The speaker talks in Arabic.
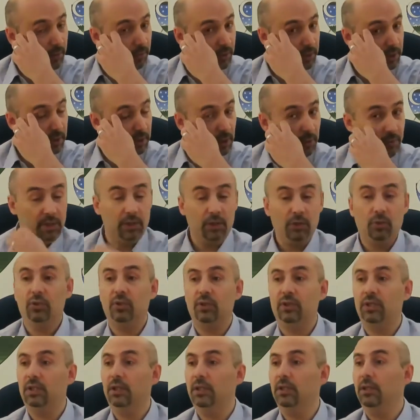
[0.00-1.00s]
بال
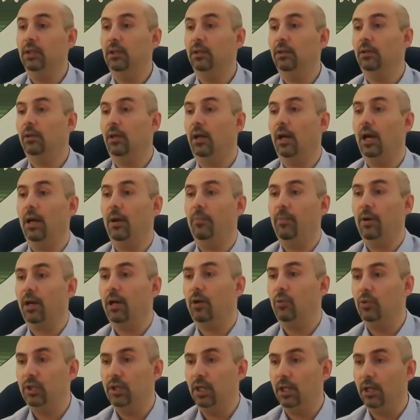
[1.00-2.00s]
98 قاب
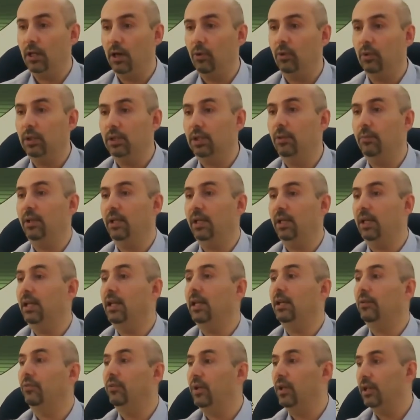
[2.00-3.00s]
قوسين او ادنى من
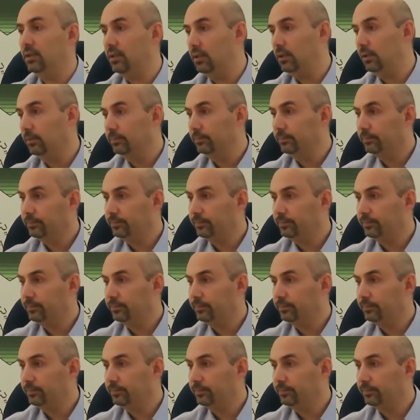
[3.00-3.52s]
اعلان افلاسها.